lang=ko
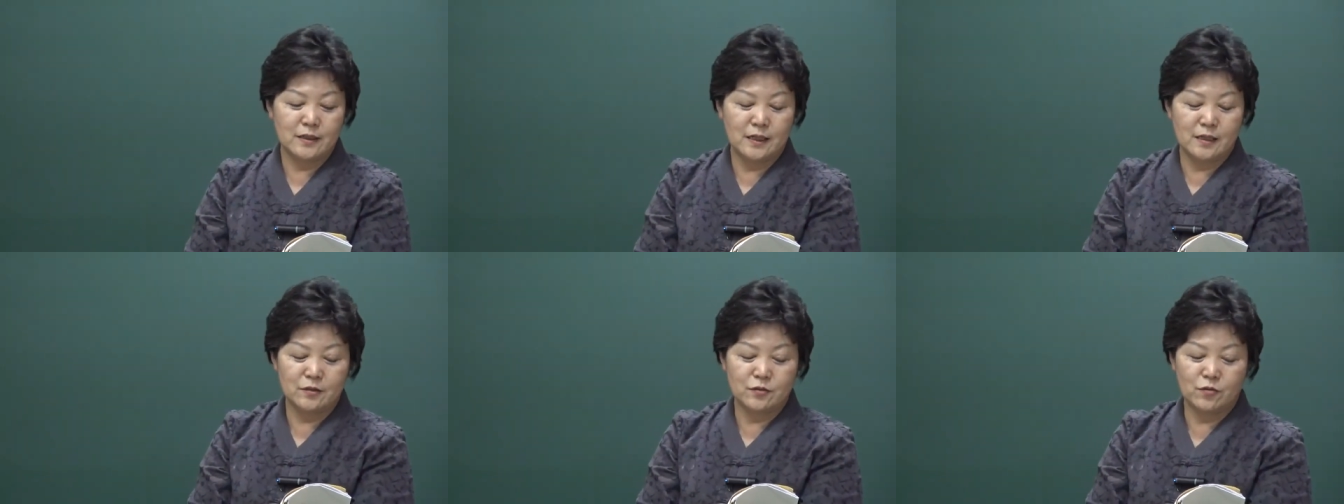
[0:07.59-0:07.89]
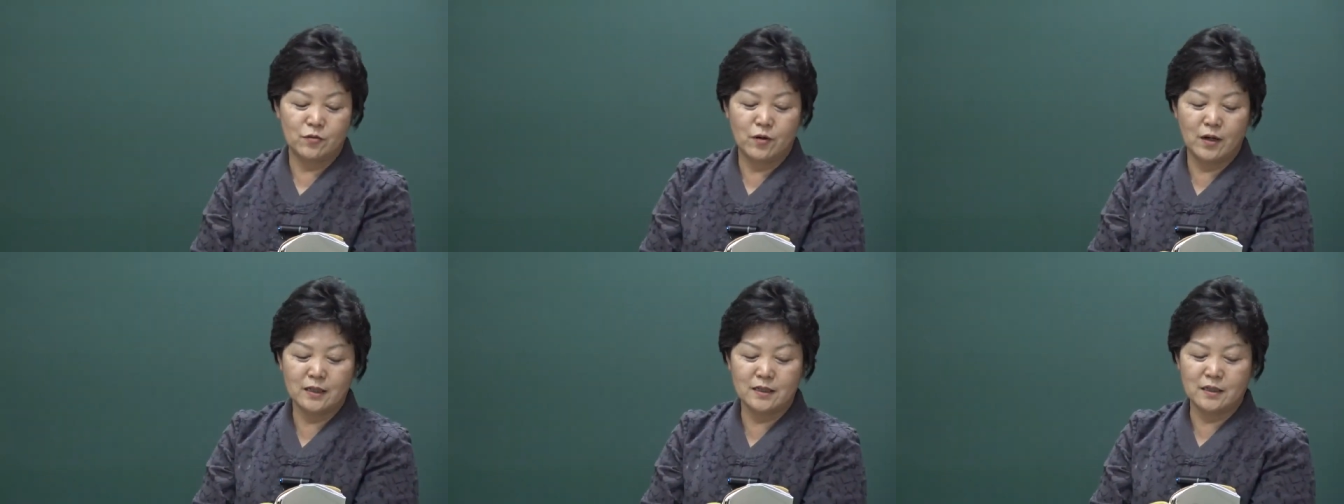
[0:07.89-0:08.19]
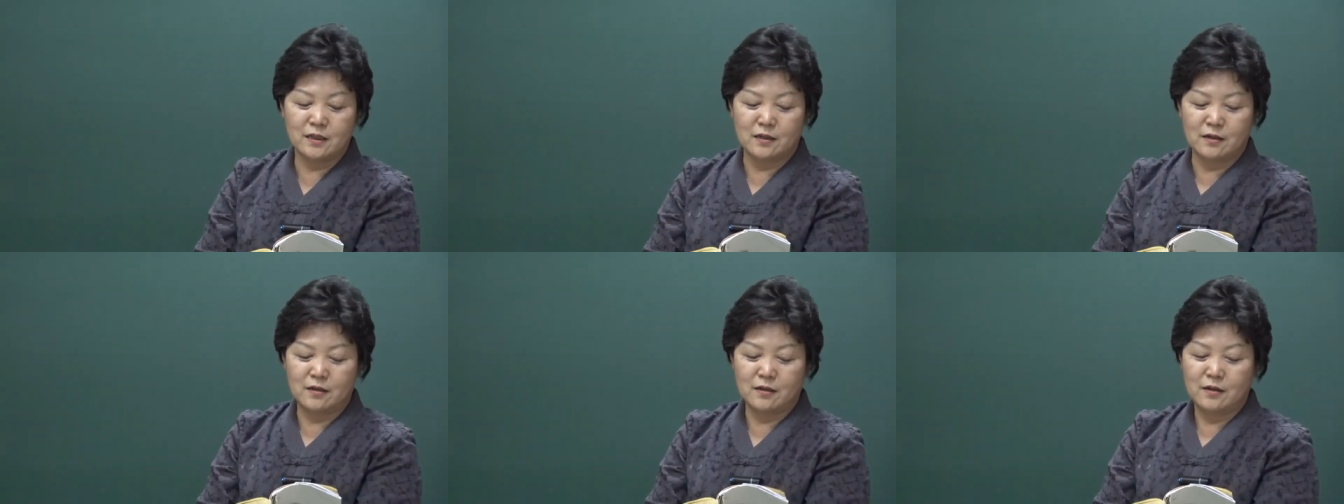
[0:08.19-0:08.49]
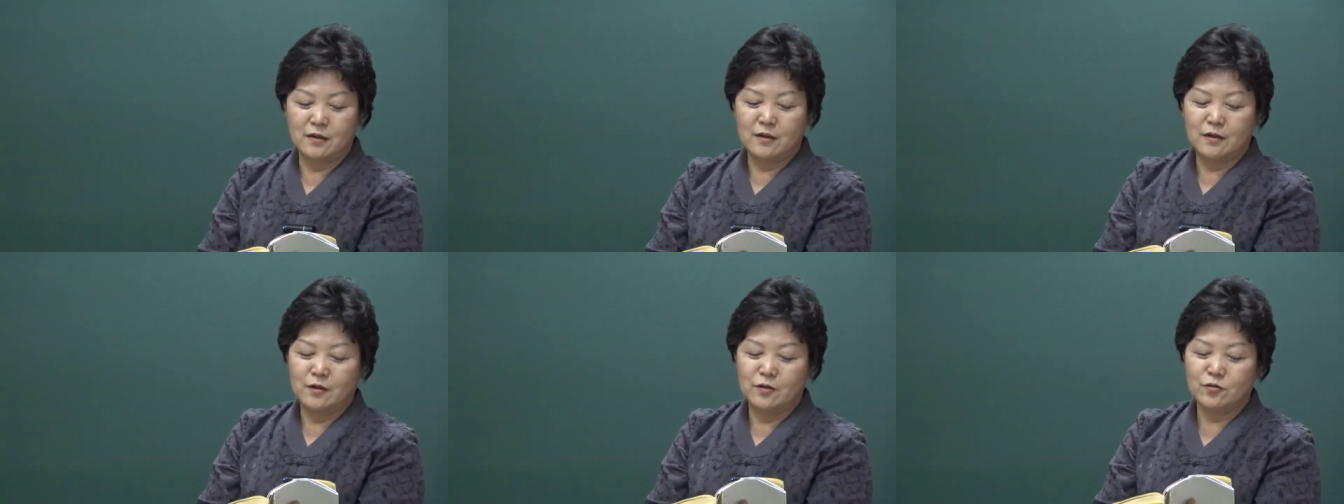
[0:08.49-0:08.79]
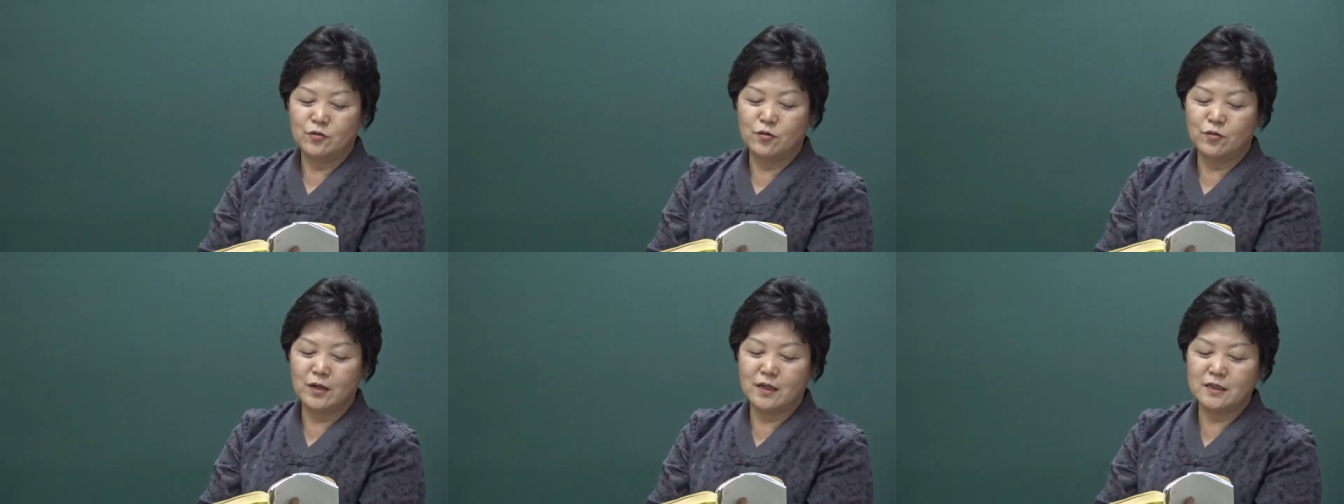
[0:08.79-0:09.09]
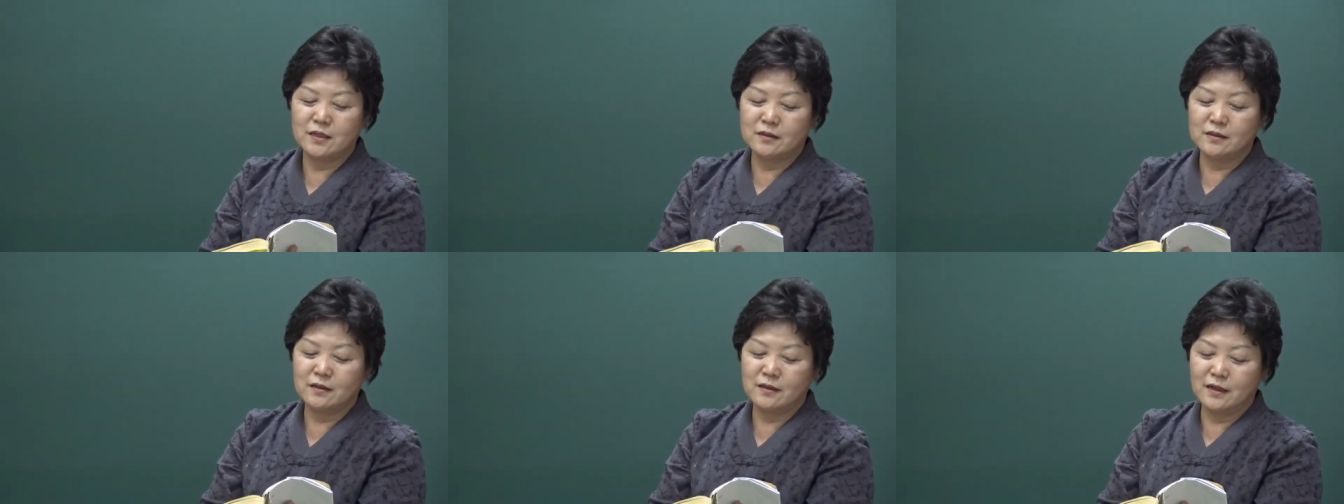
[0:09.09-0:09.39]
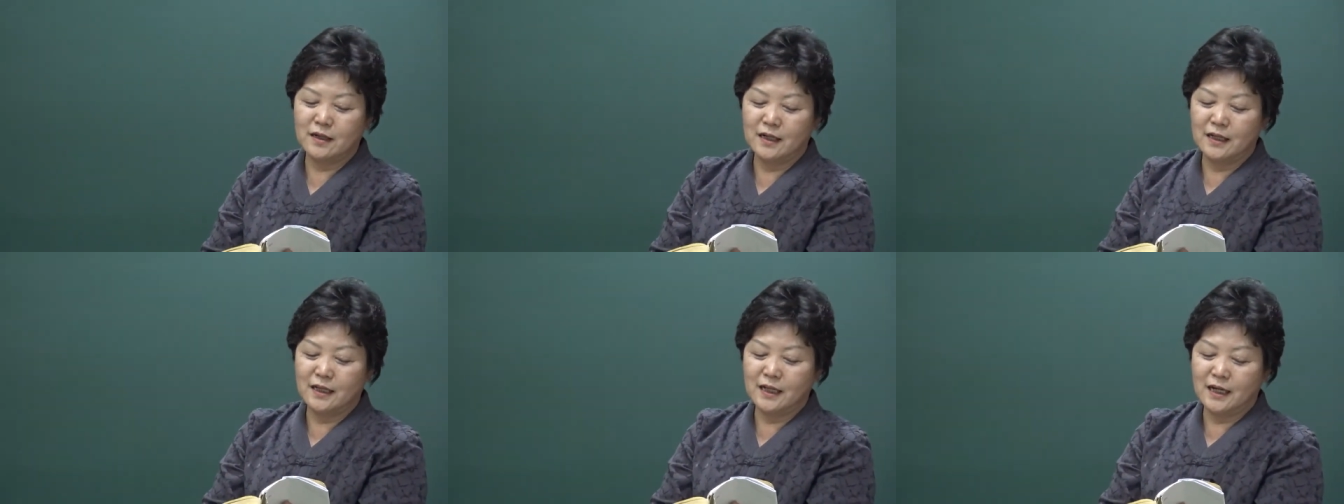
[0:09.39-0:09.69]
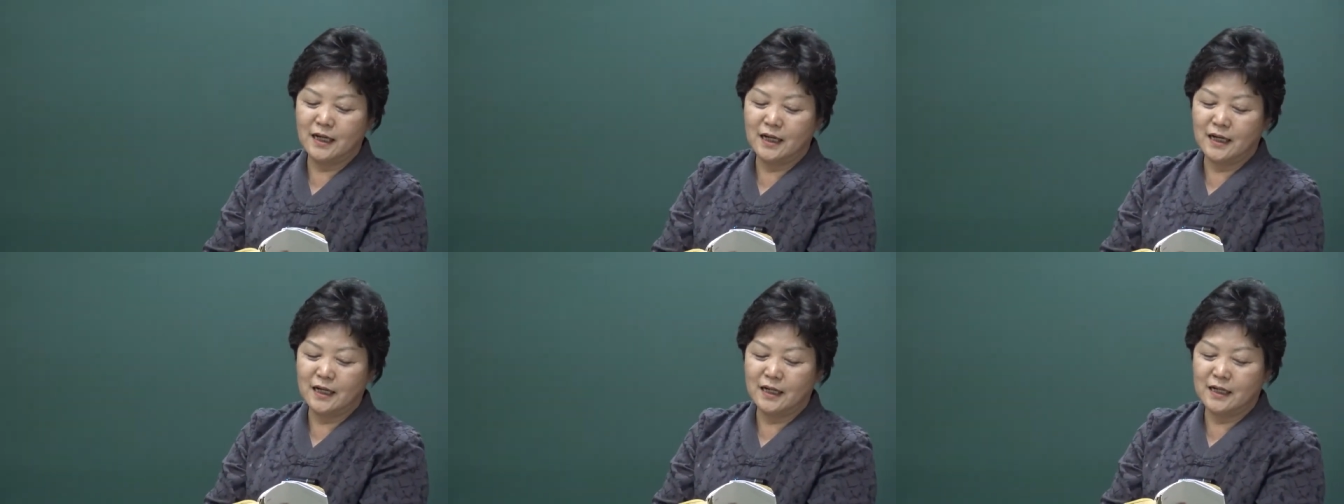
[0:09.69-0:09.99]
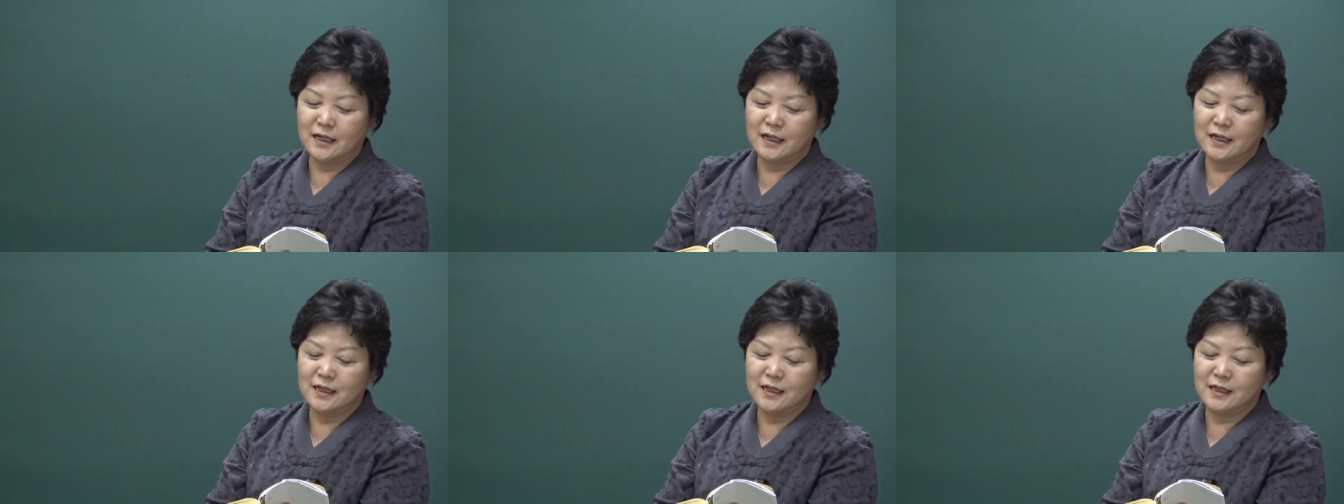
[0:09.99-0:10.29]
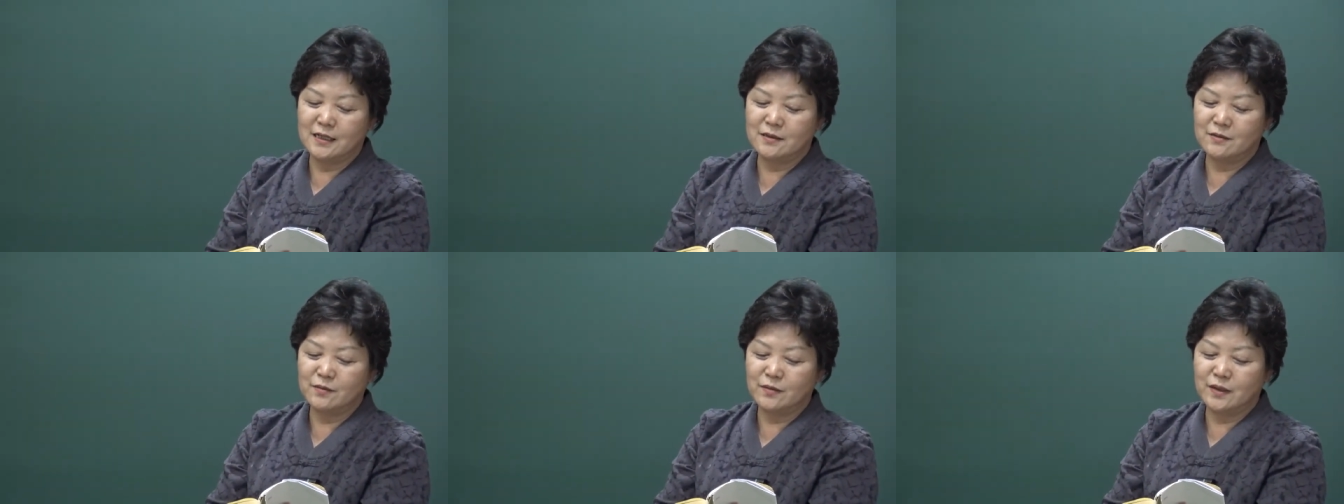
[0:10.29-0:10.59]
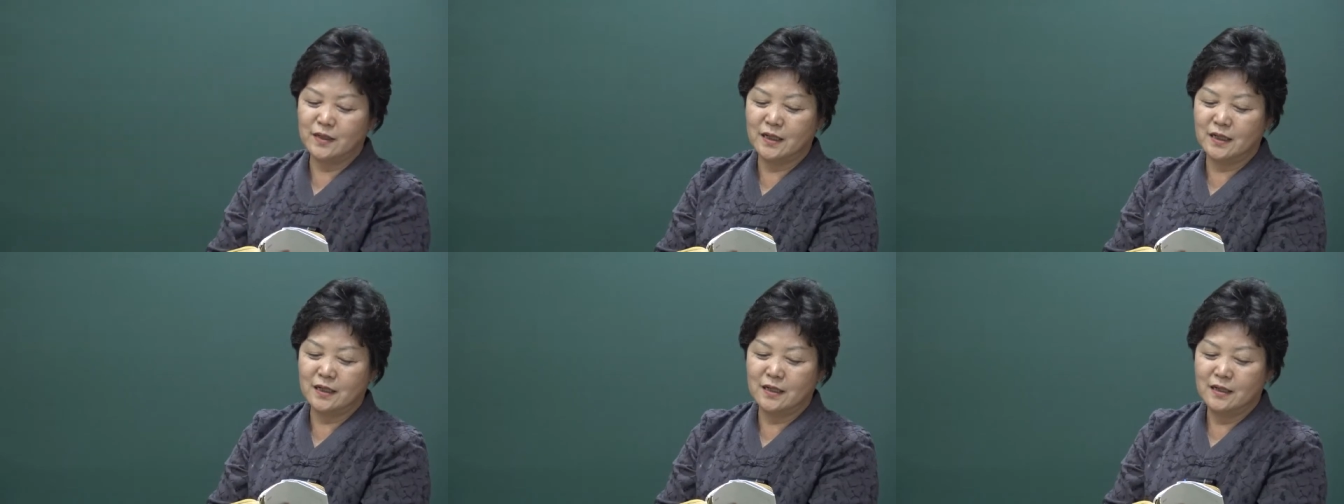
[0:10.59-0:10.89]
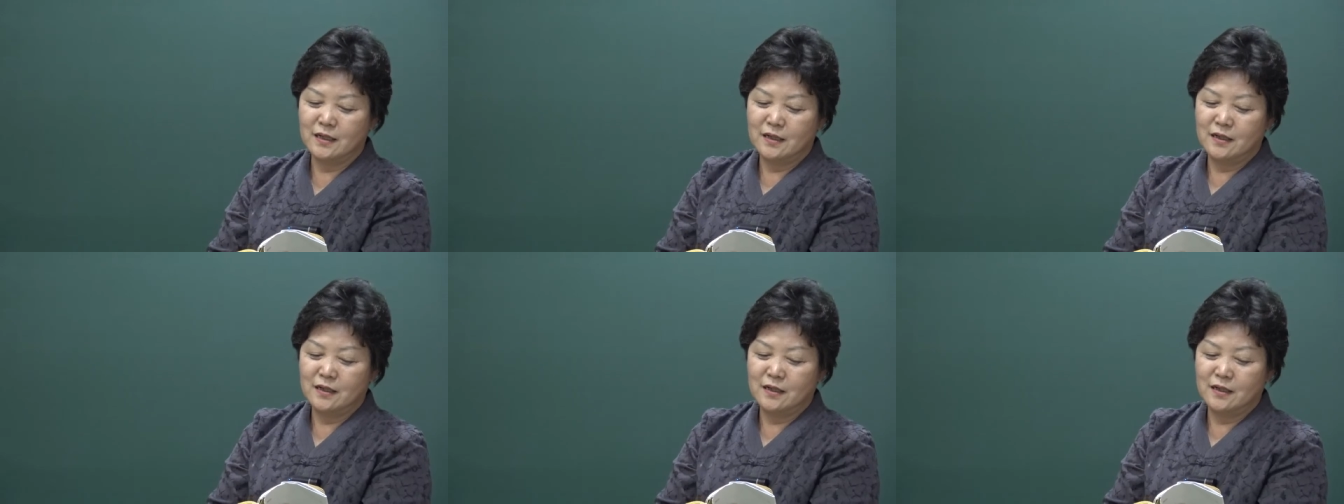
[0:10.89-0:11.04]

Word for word: 자, 좋아서 좋아서 떠난다 이렇게 되어 있습니다.